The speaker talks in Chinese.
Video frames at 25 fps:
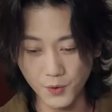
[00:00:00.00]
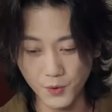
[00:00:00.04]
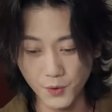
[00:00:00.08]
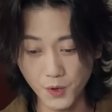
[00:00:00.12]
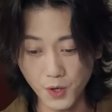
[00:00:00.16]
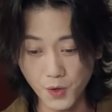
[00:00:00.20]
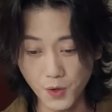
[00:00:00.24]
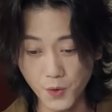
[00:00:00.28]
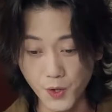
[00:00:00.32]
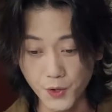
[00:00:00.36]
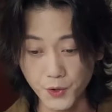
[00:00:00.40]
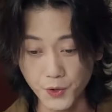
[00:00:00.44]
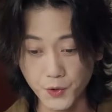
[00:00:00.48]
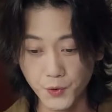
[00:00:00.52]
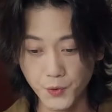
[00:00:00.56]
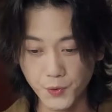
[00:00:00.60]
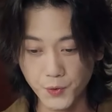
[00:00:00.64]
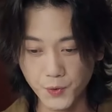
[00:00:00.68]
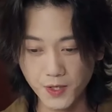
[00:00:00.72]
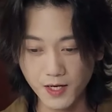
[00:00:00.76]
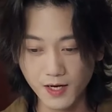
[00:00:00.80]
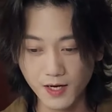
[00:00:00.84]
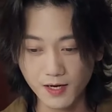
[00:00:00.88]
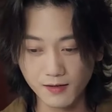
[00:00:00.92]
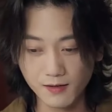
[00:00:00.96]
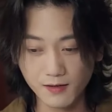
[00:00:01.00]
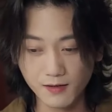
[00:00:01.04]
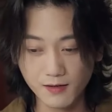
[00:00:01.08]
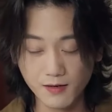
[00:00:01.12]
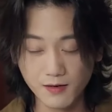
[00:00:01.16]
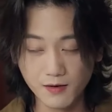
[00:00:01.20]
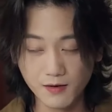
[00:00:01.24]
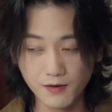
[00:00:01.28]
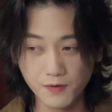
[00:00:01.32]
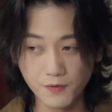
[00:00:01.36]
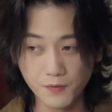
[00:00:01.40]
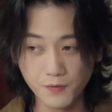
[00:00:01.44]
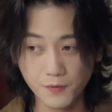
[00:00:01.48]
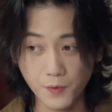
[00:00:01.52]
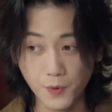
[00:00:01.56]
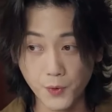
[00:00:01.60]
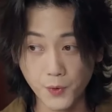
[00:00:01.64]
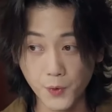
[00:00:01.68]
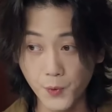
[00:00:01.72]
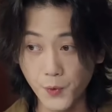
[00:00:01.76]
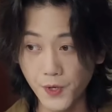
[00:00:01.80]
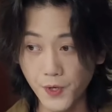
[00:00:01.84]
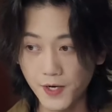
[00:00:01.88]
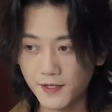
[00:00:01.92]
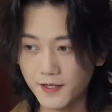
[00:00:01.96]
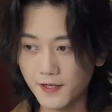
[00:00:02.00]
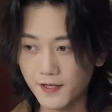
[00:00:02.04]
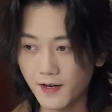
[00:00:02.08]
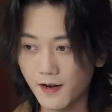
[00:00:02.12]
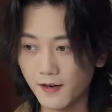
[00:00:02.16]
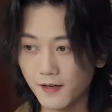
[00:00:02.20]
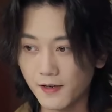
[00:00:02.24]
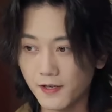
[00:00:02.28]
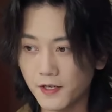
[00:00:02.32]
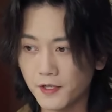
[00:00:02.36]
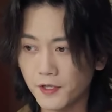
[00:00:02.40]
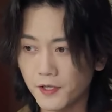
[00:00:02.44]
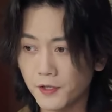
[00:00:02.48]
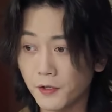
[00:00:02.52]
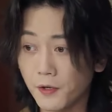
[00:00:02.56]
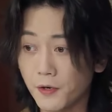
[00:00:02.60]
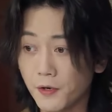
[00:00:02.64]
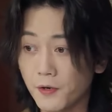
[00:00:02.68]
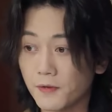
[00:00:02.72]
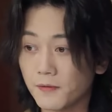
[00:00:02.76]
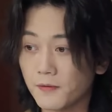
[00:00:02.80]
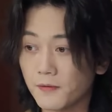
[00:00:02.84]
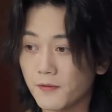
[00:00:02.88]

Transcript: 如果我输了，我跪下磕头，